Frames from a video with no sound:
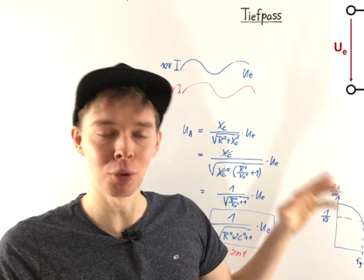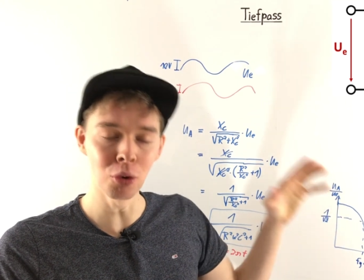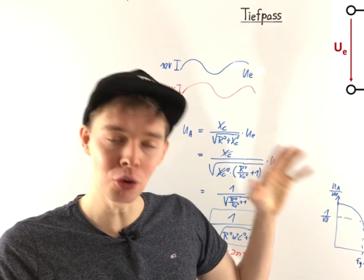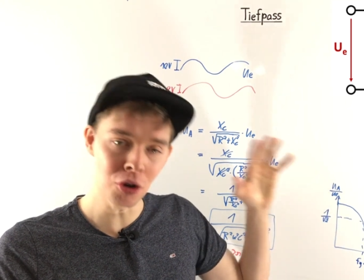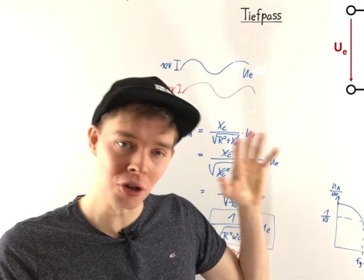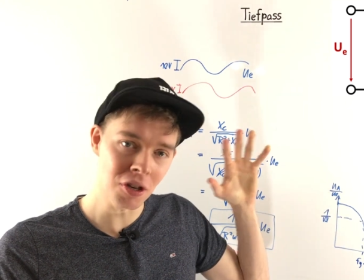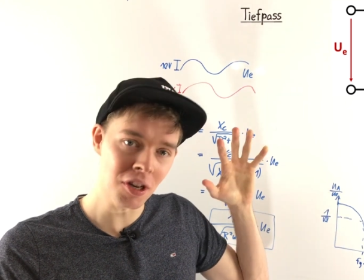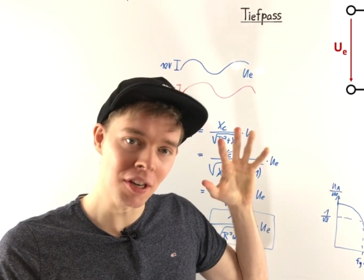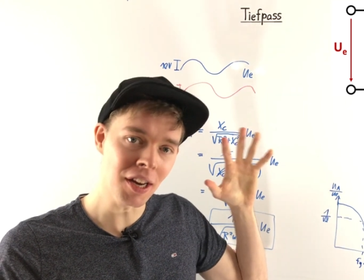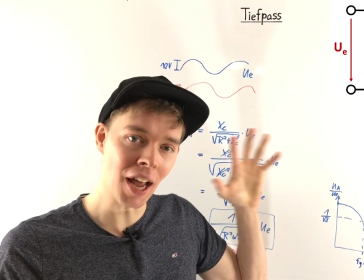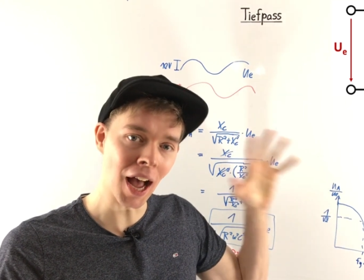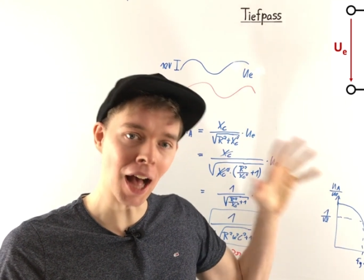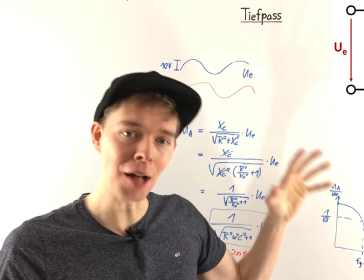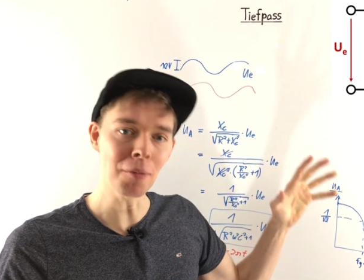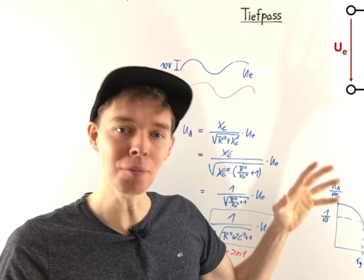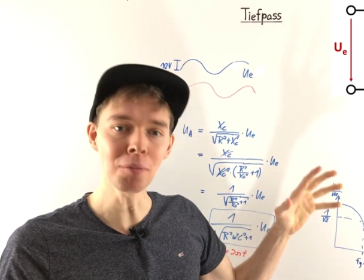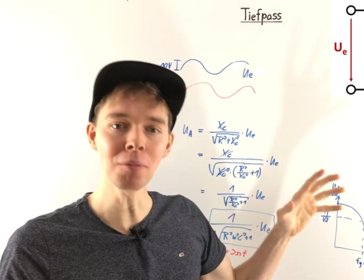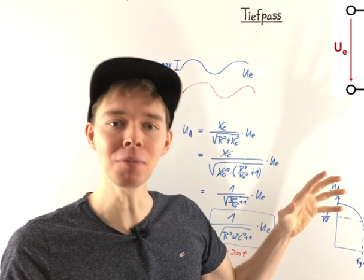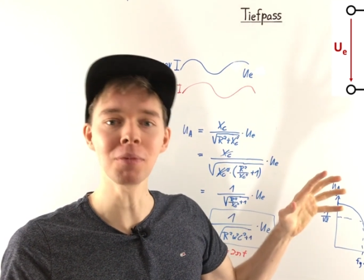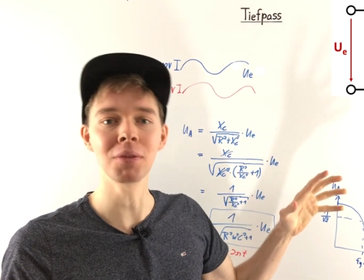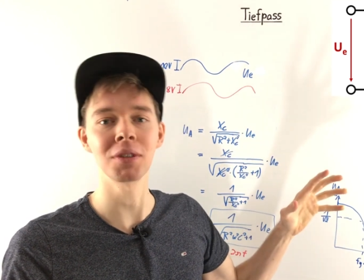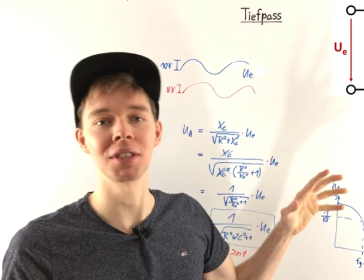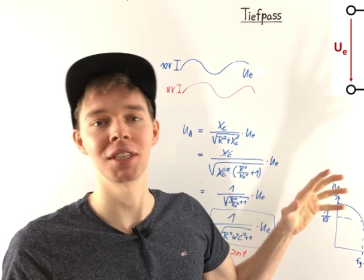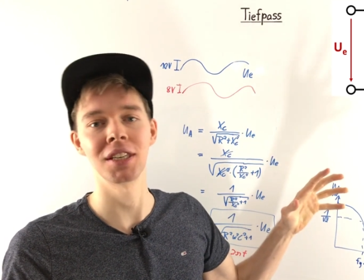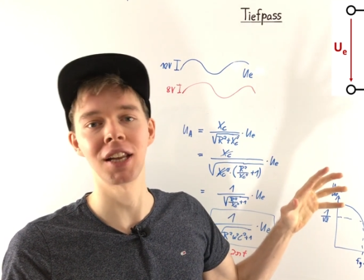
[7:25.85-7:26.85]

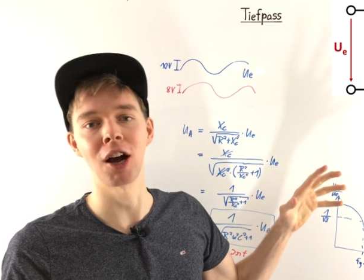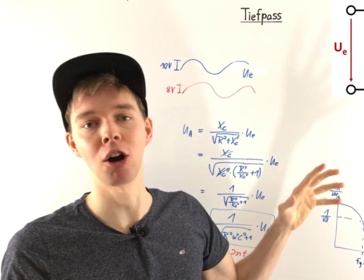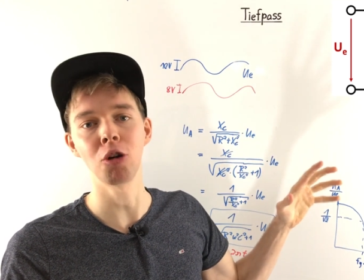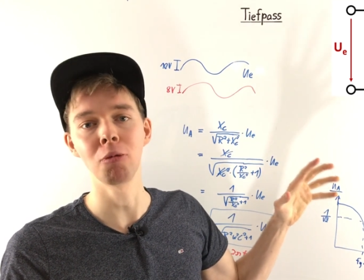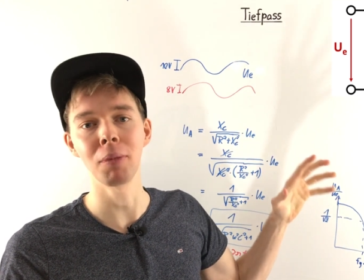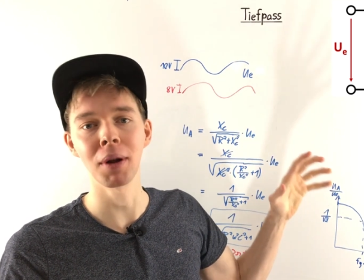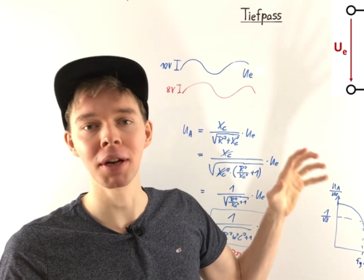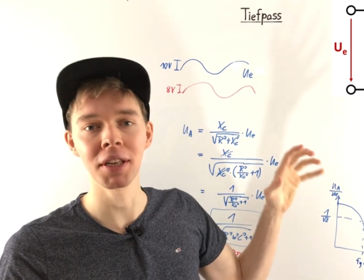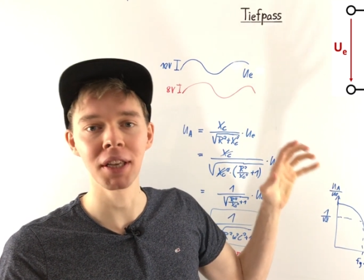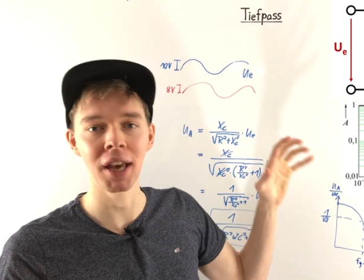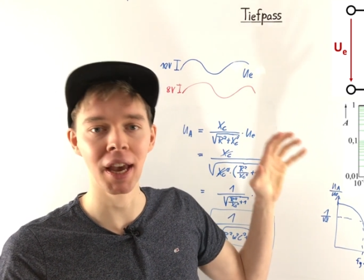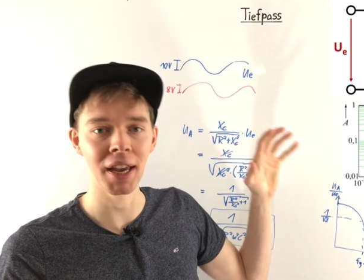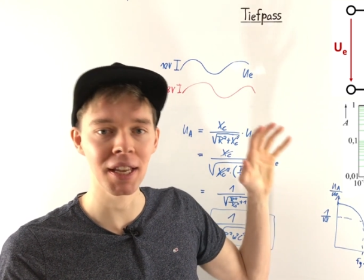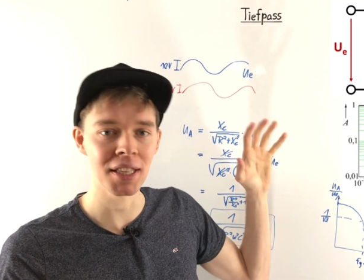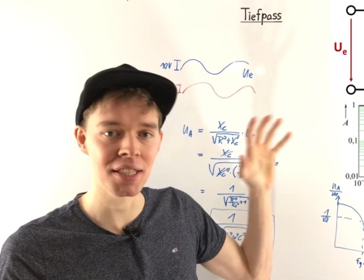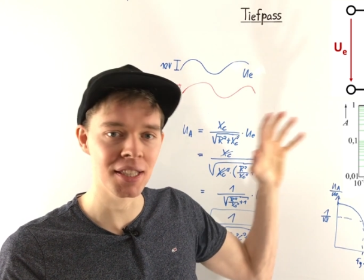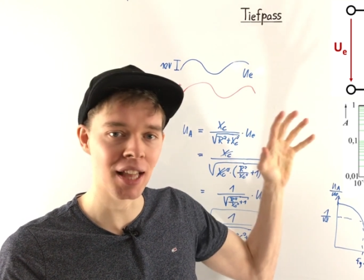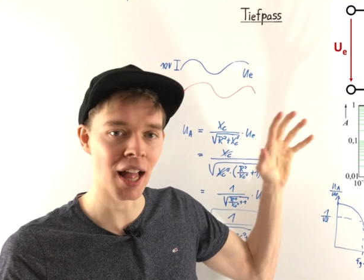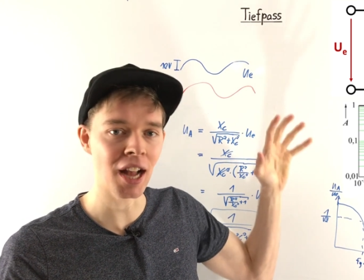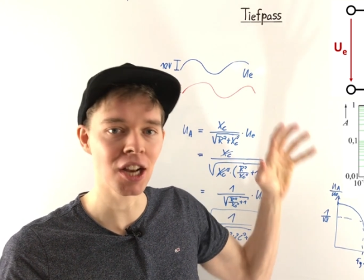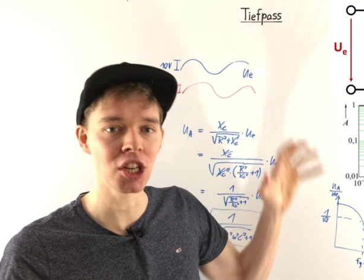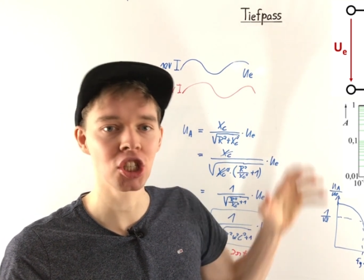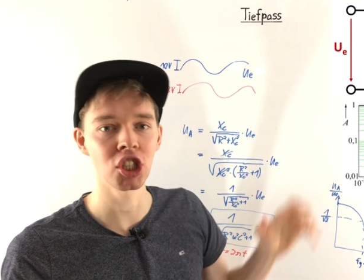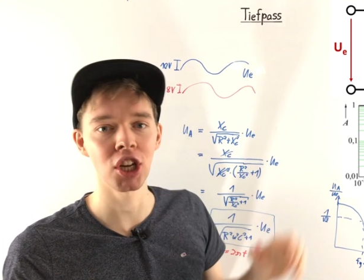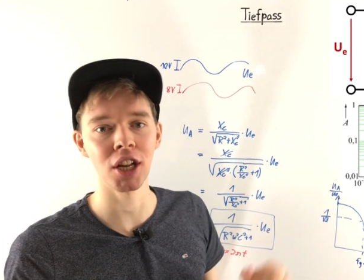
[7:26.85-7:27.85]
Bodendiagramm. Seht ihr auch mal hier rechts
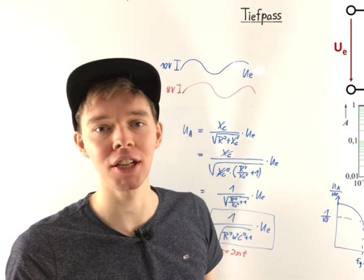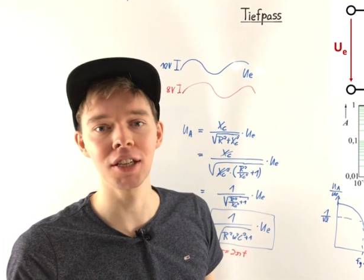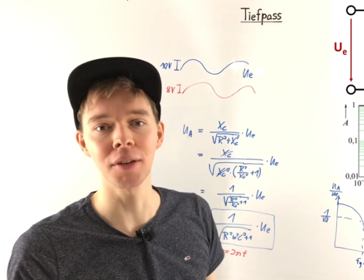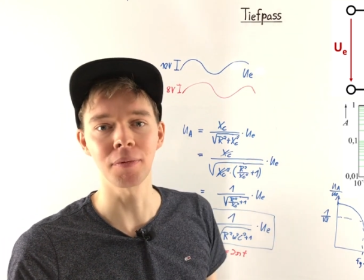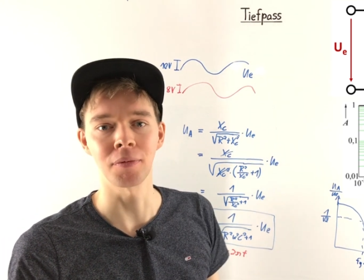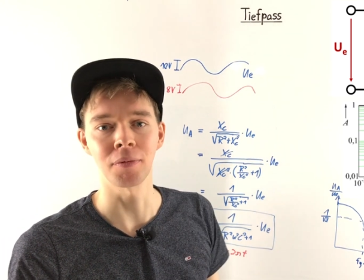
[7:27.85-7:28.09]
dargestellt.